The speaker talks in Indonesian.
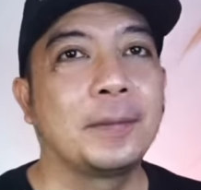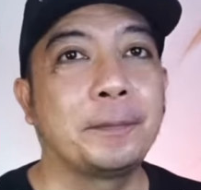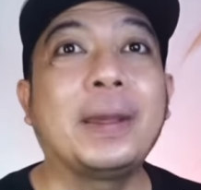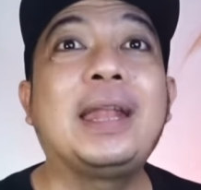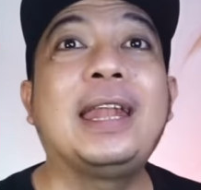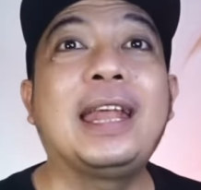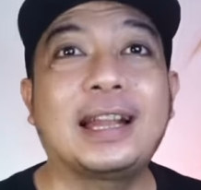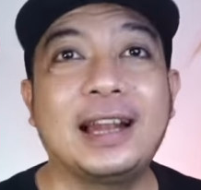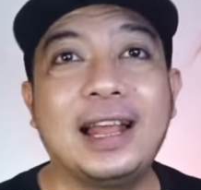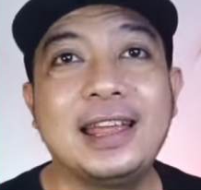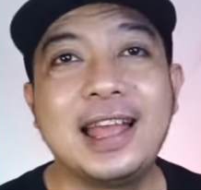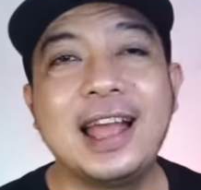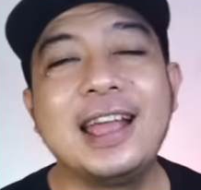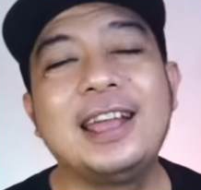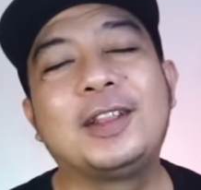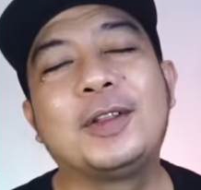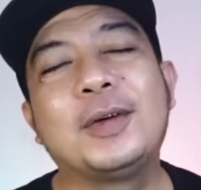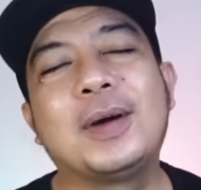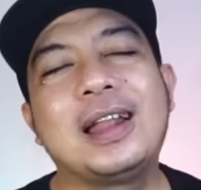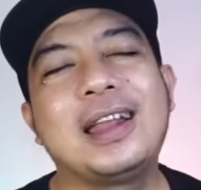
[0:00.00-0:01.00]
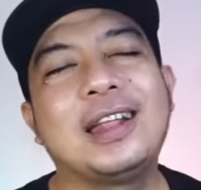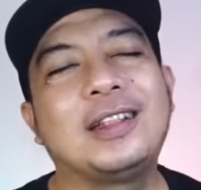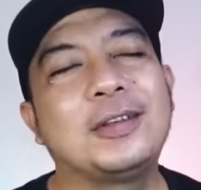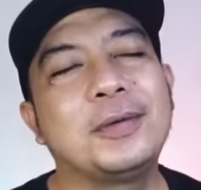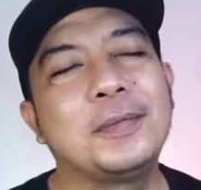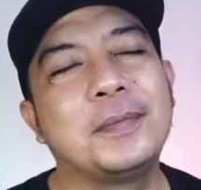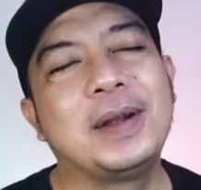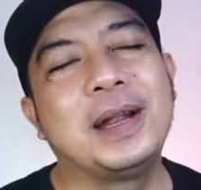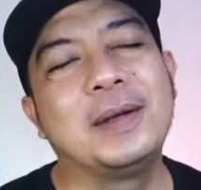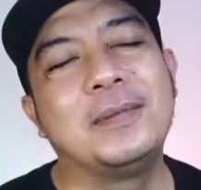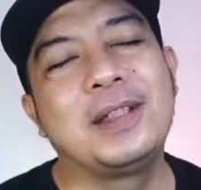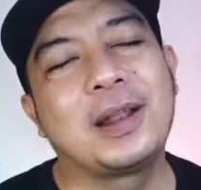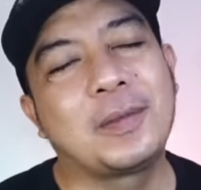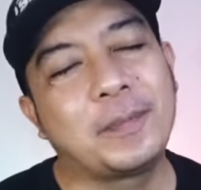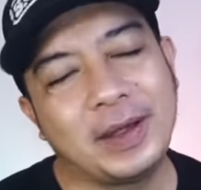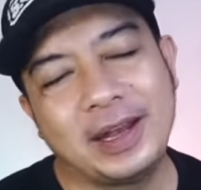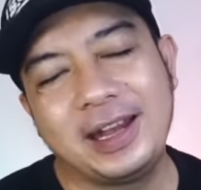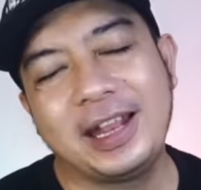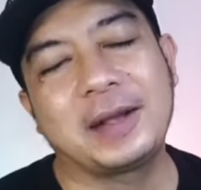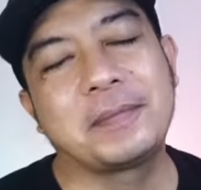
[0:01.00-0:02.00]
pendek lah ya hitungannya itu benar-benar
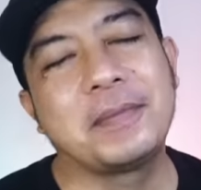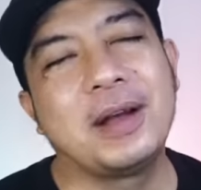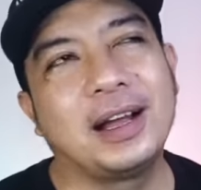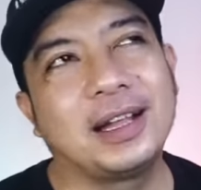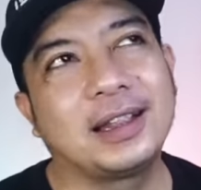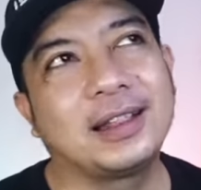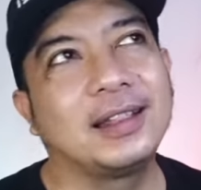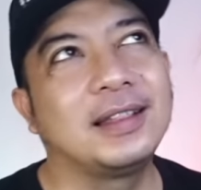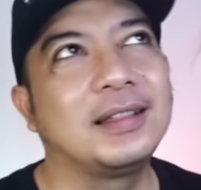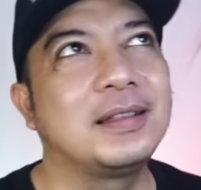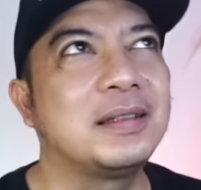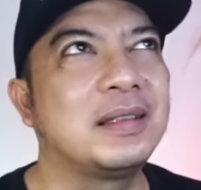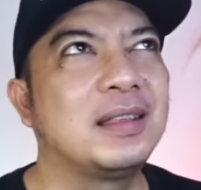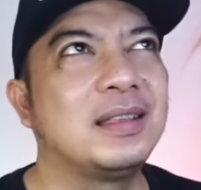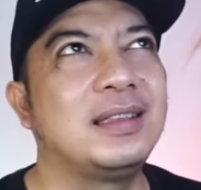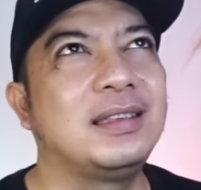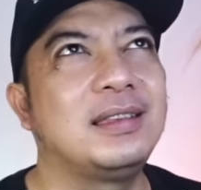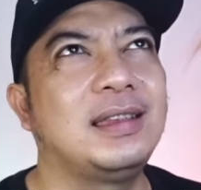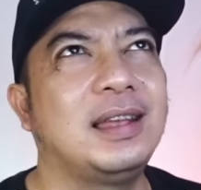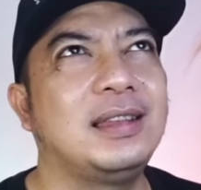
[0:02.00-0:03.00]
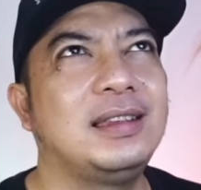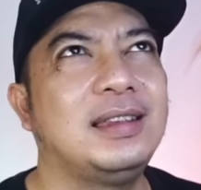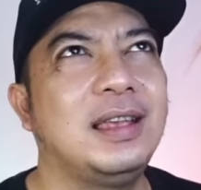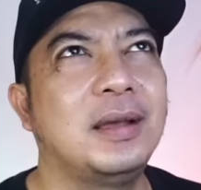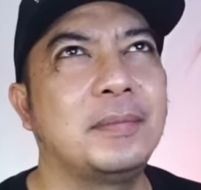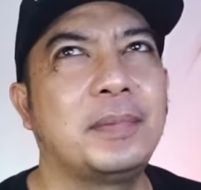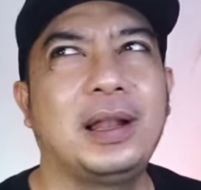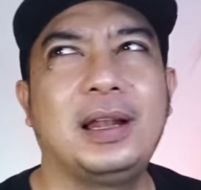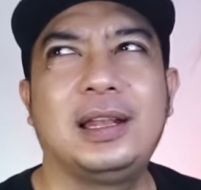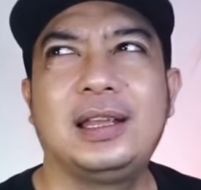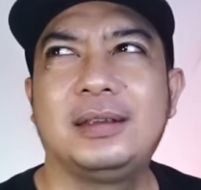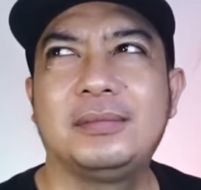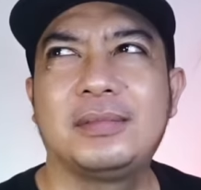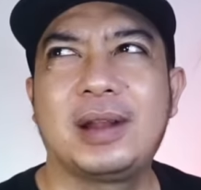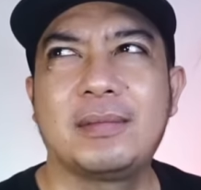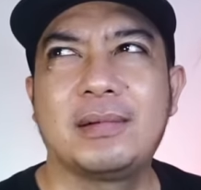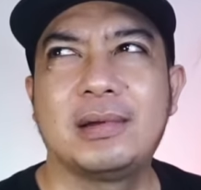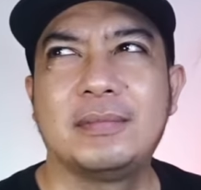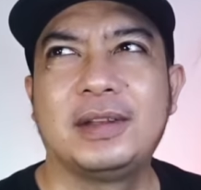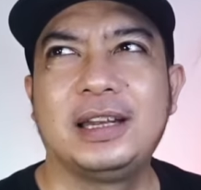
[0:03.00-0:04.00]
pendek banget nyanyinya paling
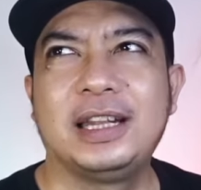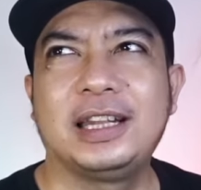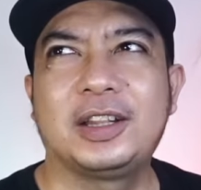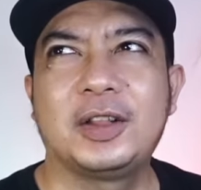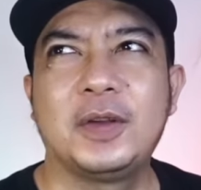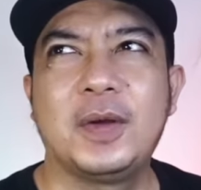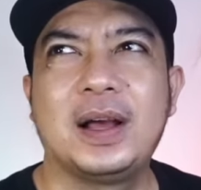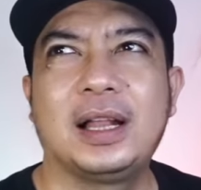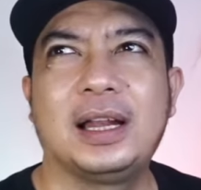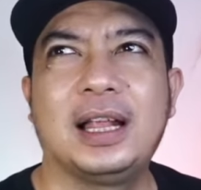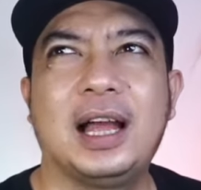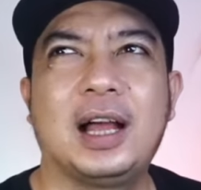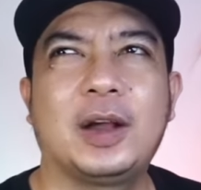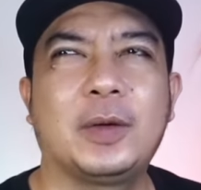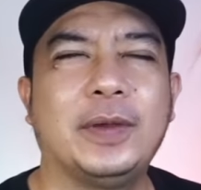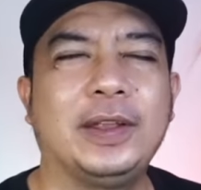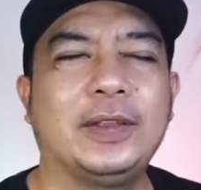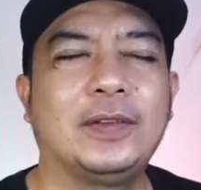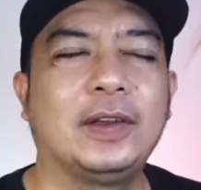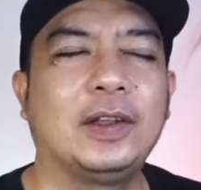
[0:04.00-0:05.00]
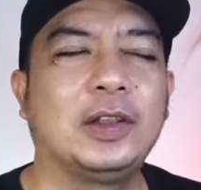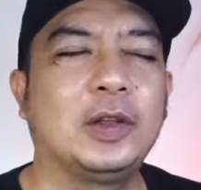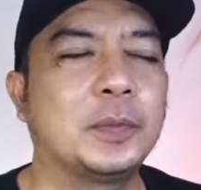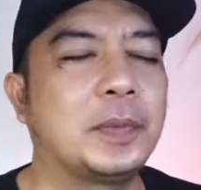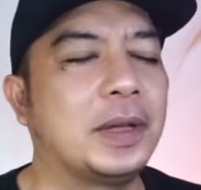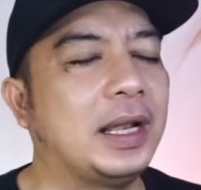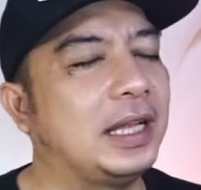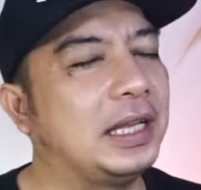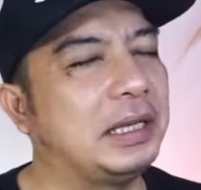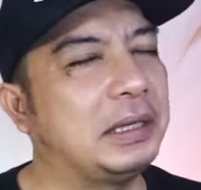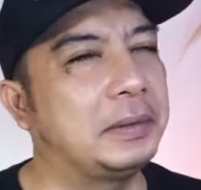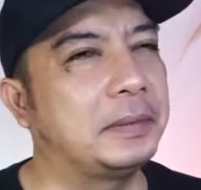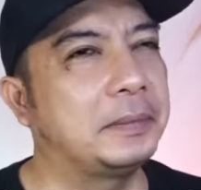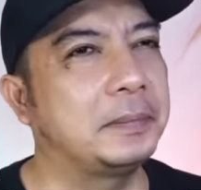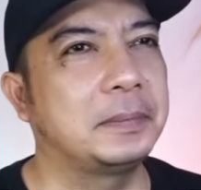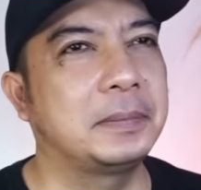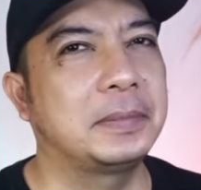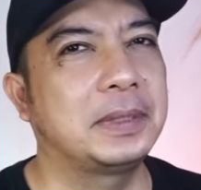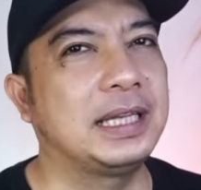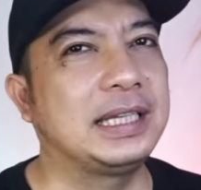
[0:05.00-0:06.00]
berapa menit doang lah aku hitung itu paling
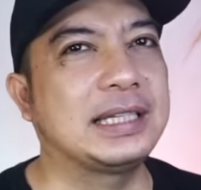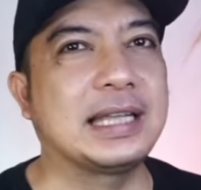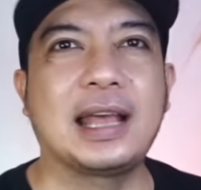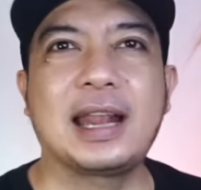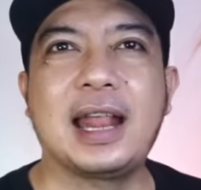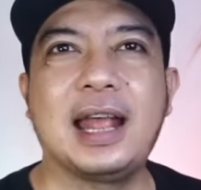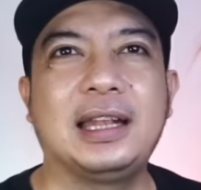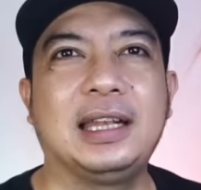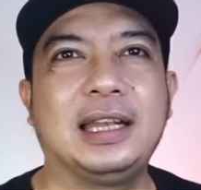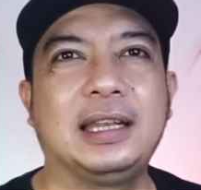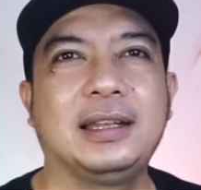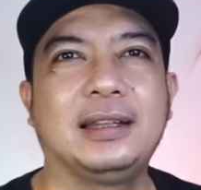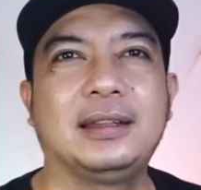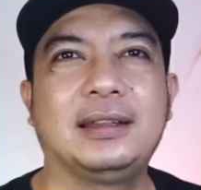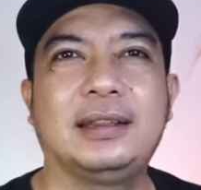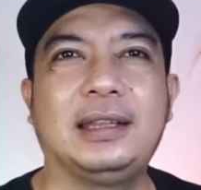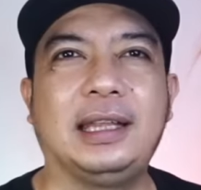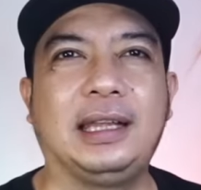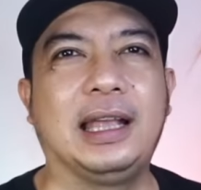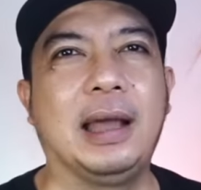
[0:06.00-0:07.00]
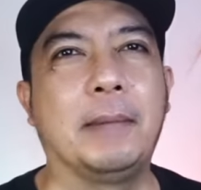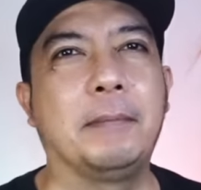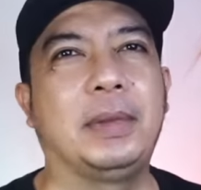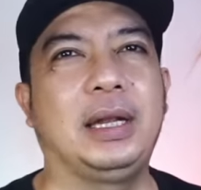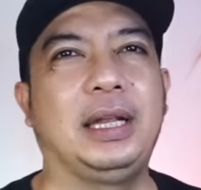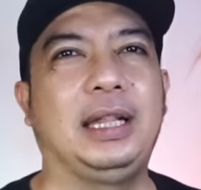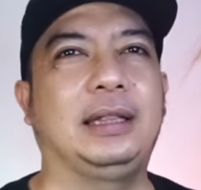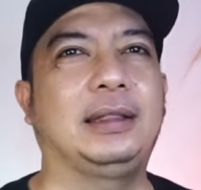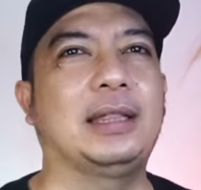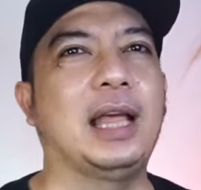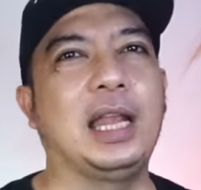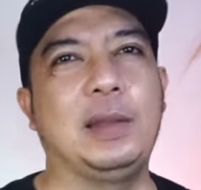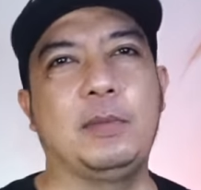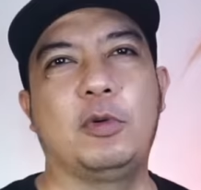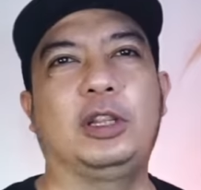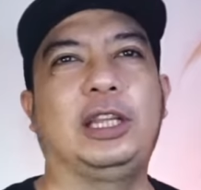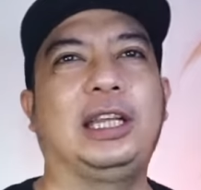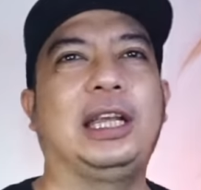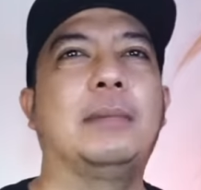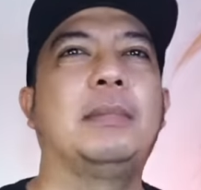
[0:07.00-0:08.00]
kisaran 3 menitan di
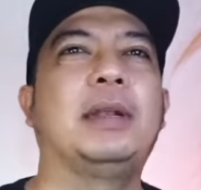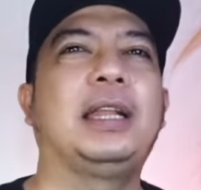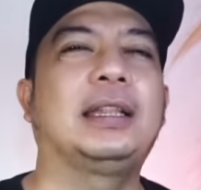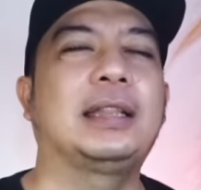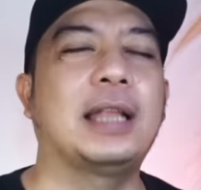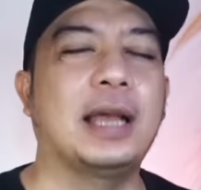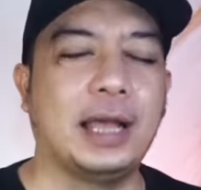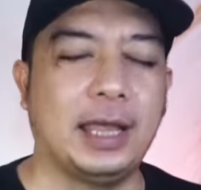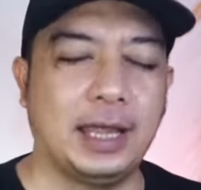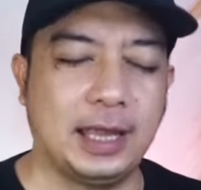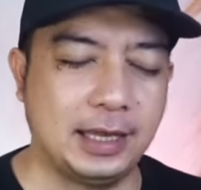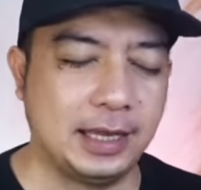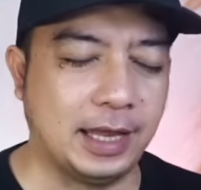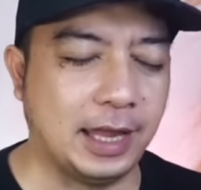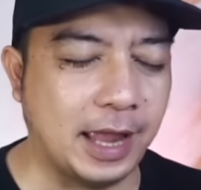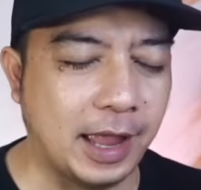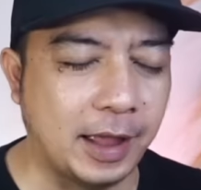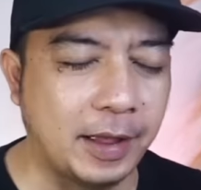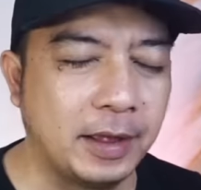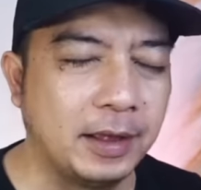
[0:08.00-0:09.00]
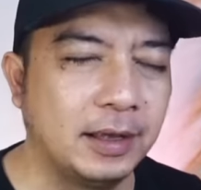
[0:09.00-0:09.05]
bawah 3 menit lah kayaknya ya